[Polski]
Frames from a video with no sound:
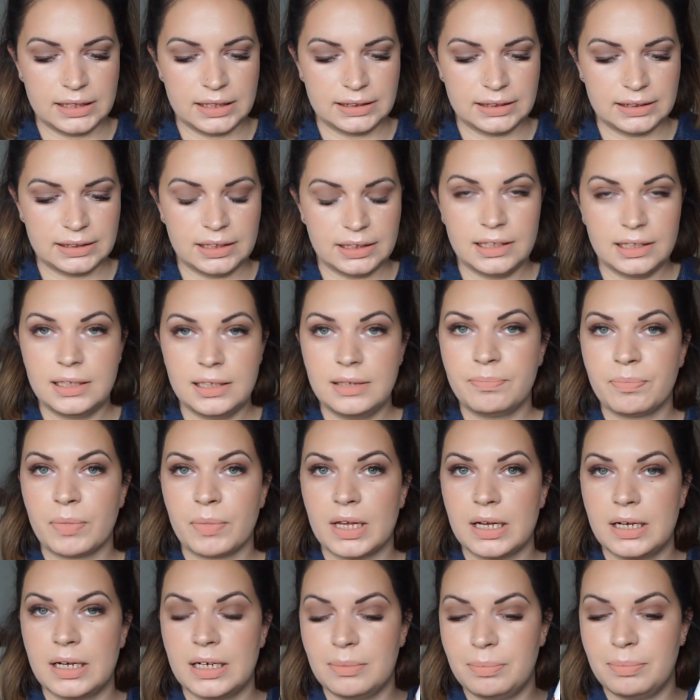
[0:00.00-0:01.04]
z
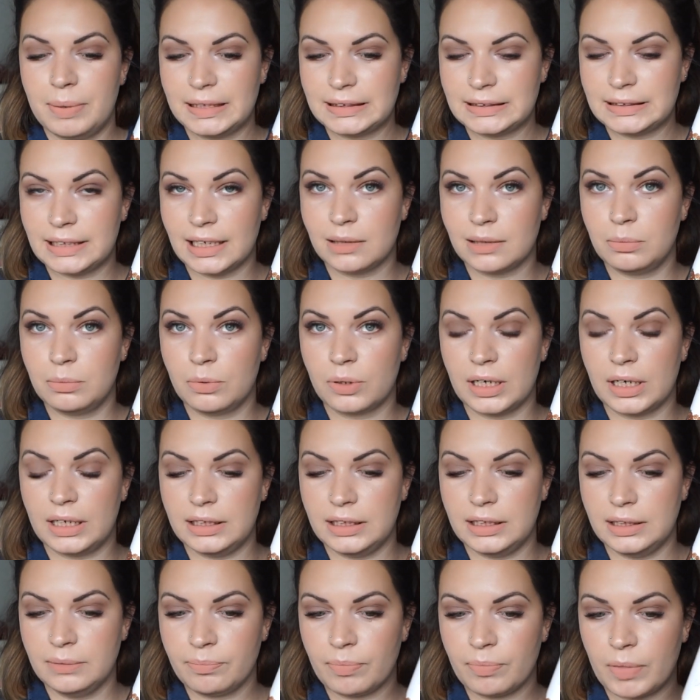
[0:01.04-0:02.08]
pestek
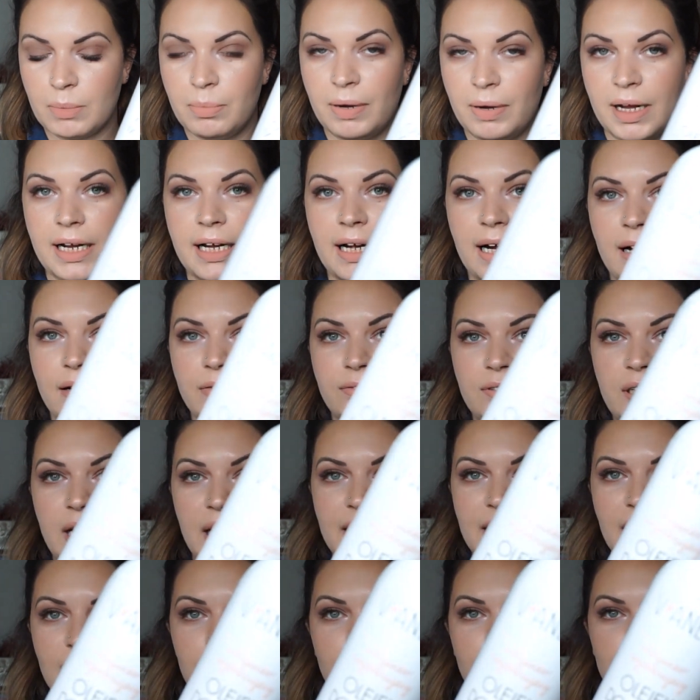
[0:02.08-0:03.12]
Morelli, marka Wianek.